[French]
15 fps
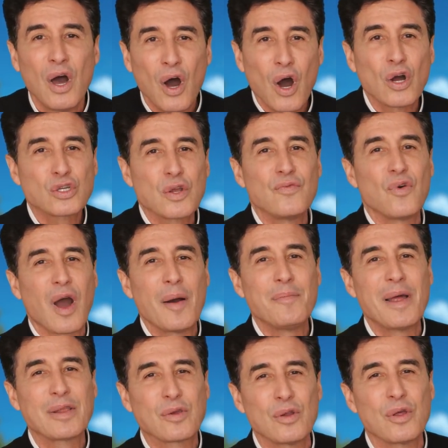Or, je vous
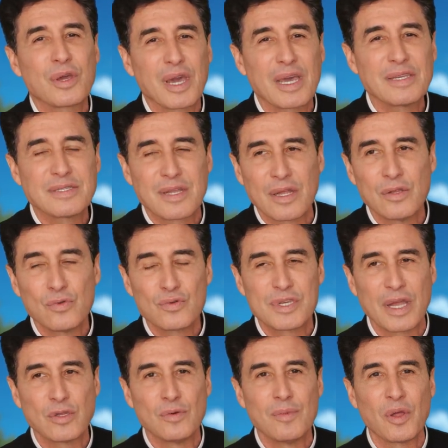rappelle que le Christ nous
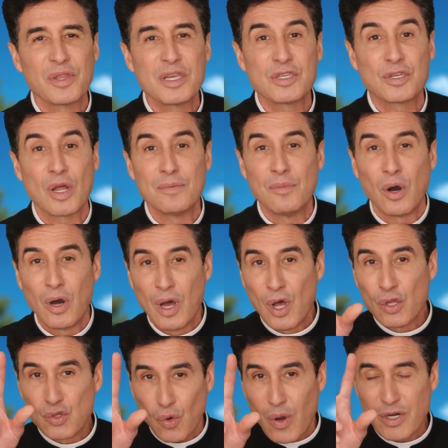a demandé seulement
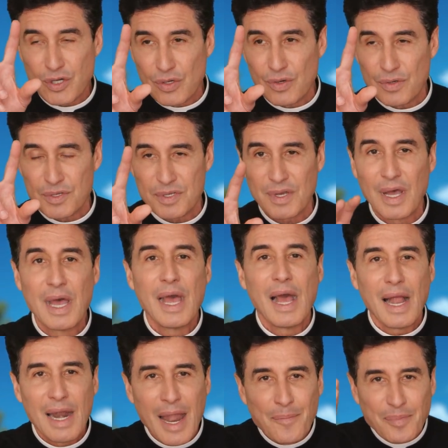trois choses.
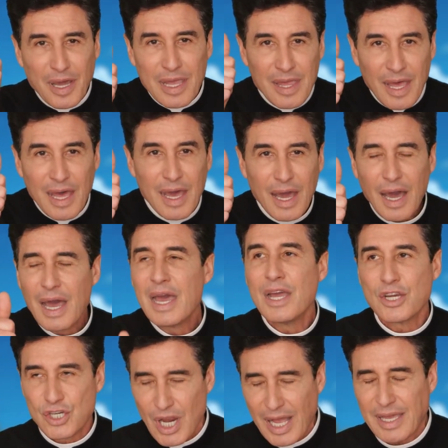La prière,
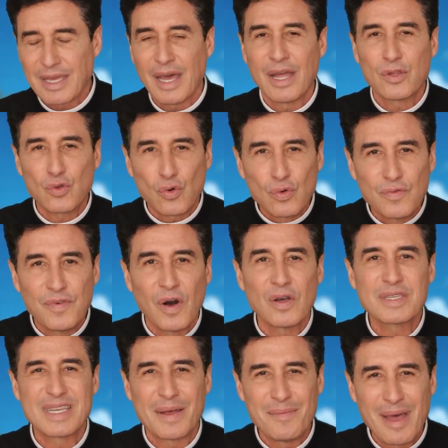chacun
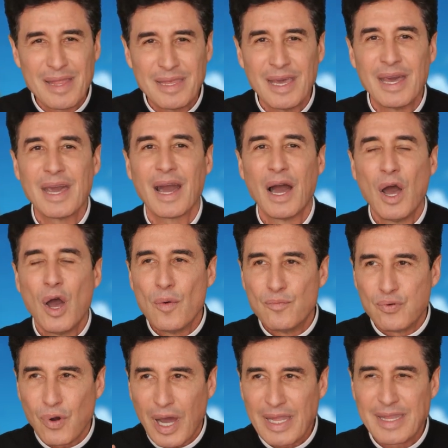trouvant sa manière
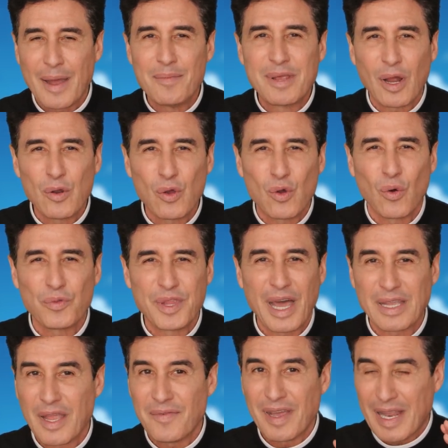pour établir le
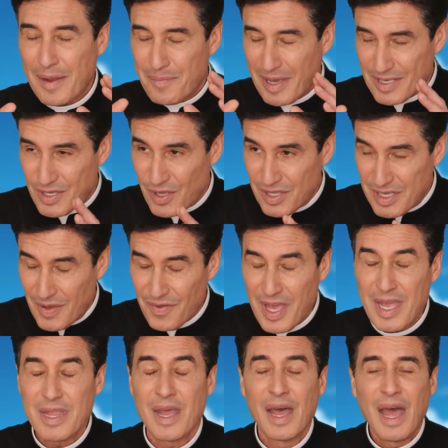contact avec les personnes
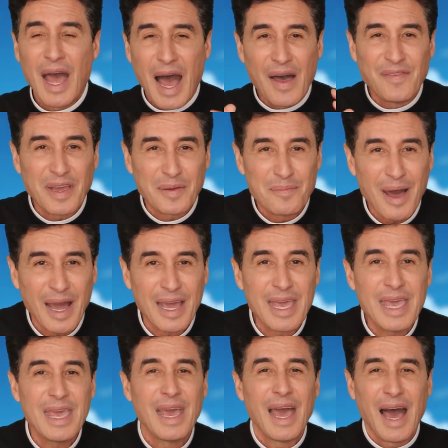divines, avec
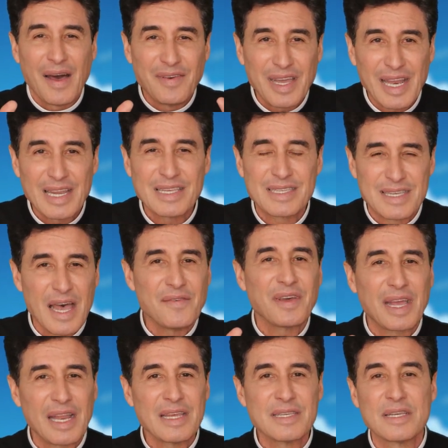Marie, avec les saints,
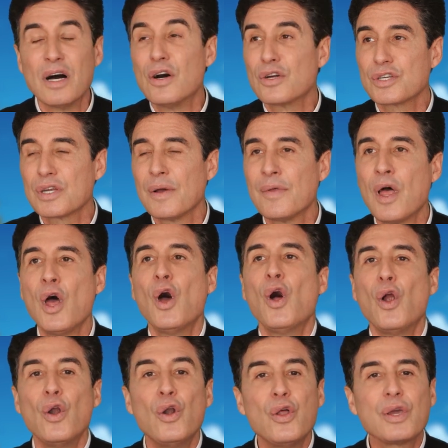avec les anges.
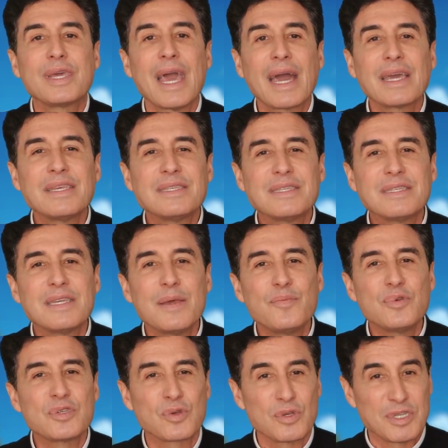L'Eucharistie,
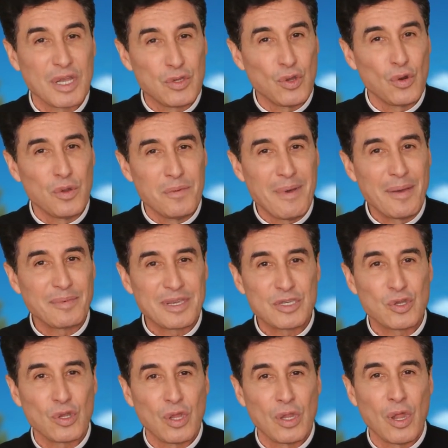puisque c'est Dieu lui-même qui
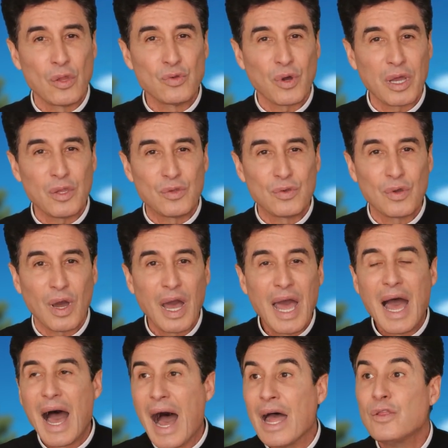se donne en nourriture
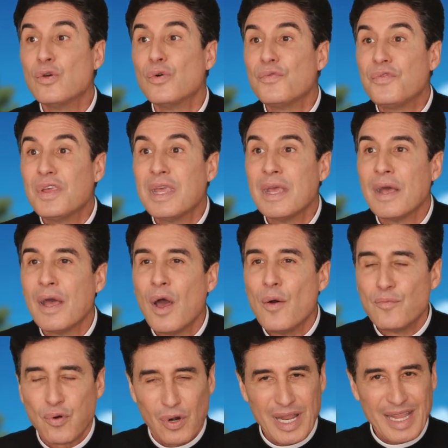à nos vies
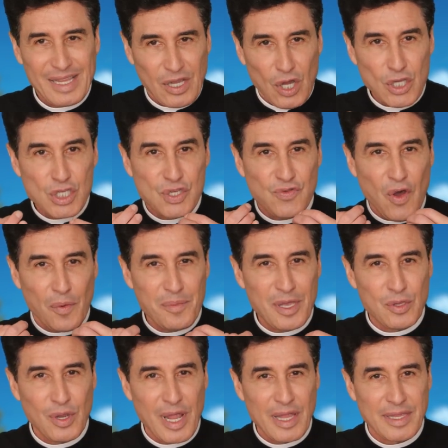pour les transformer
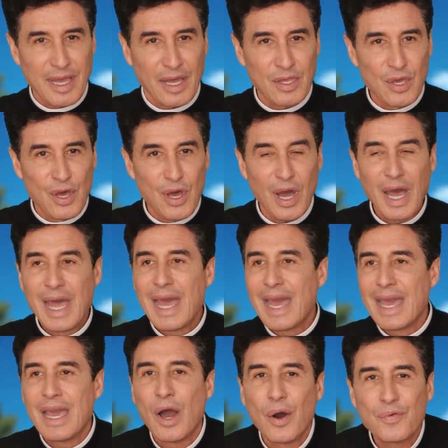de l'intérieur.
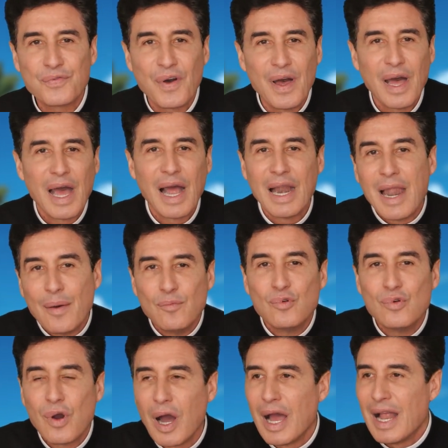Et enfin,
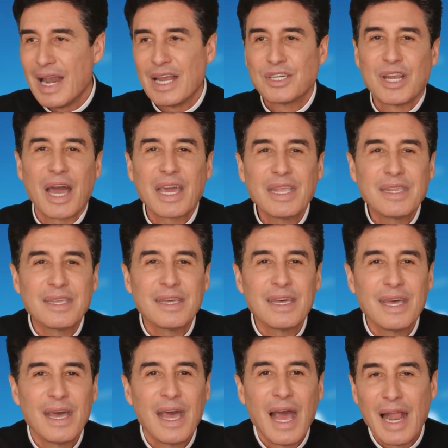l'amour, la
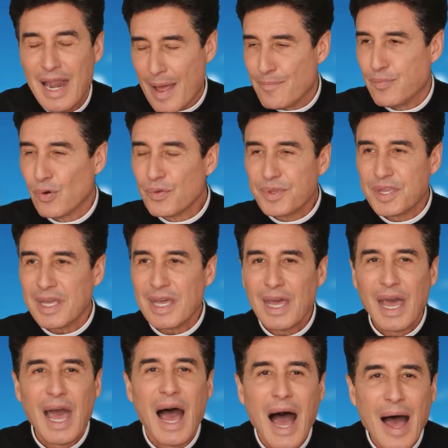charité, la bonté
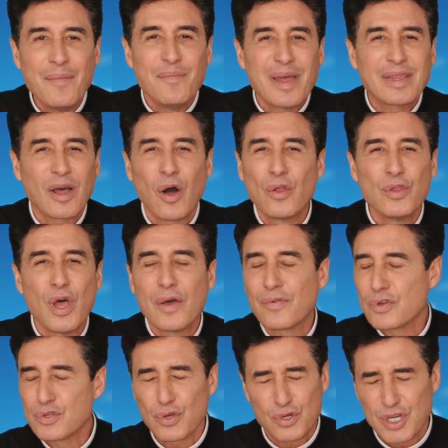à mettre en
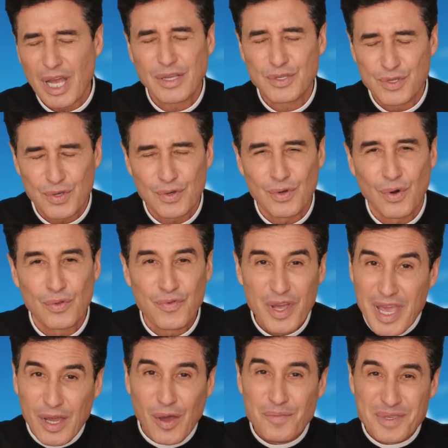œuvre sur chaque seconde.
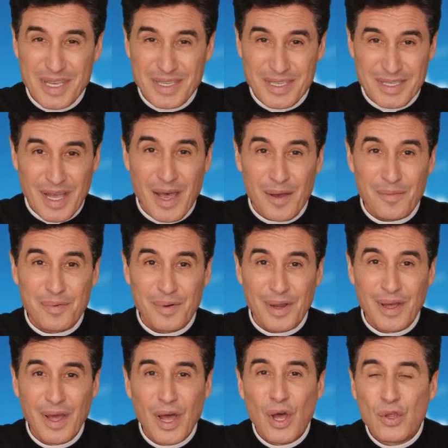Voyez comme c'est simple.
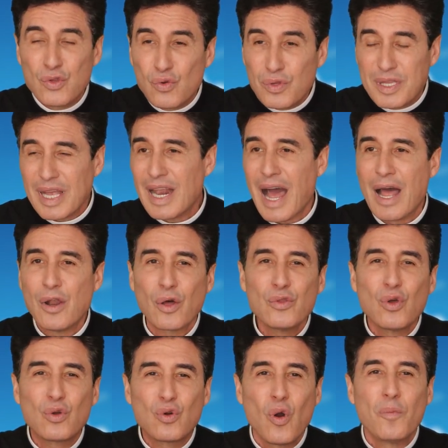Tout est là. Alors
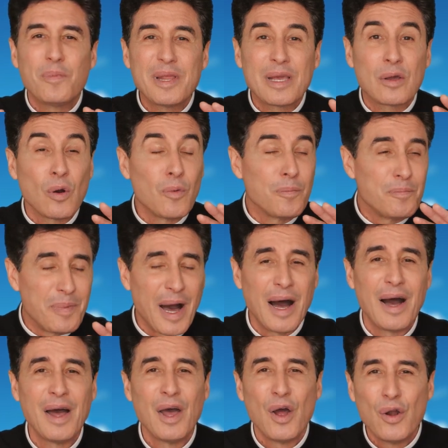ne compliquons
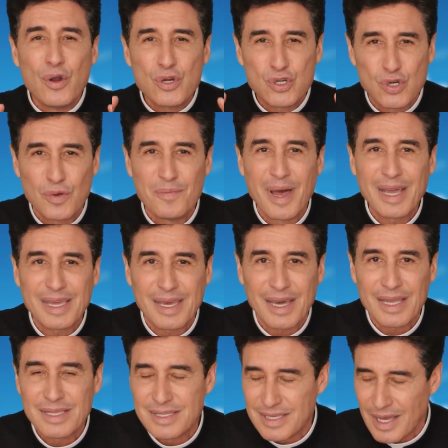pas le chemin
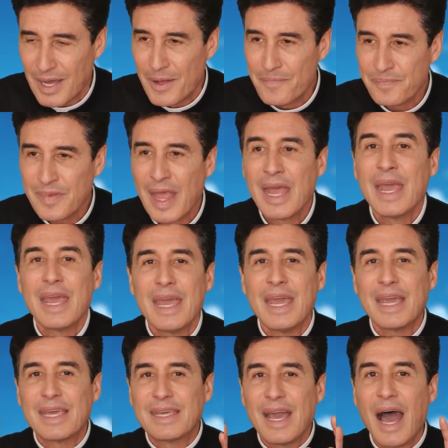chrétien
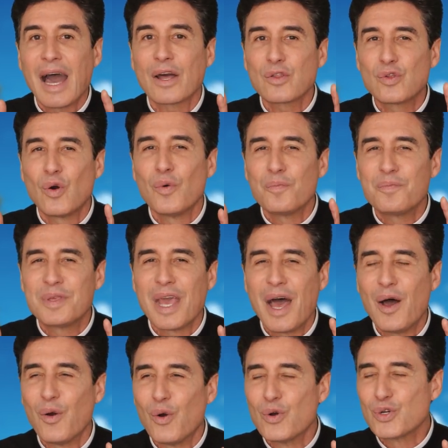et gardons
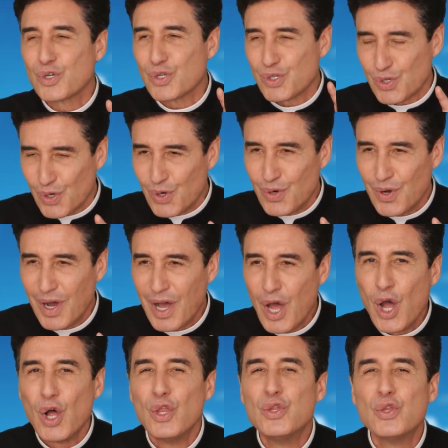bien au chaud
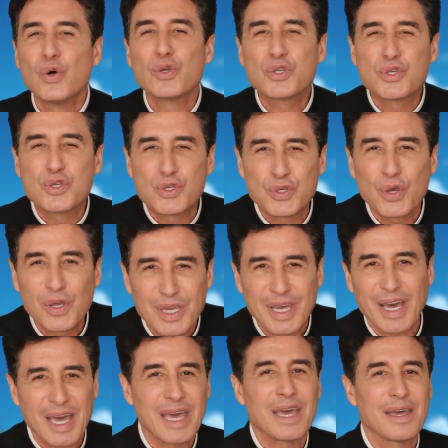nos
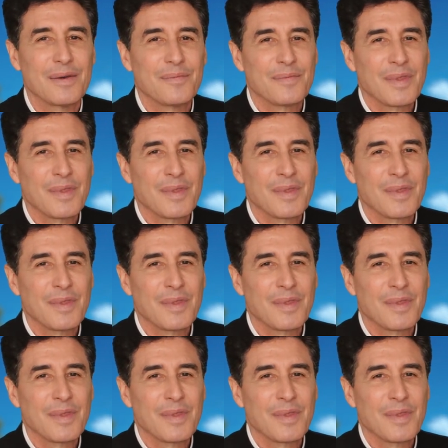secrets.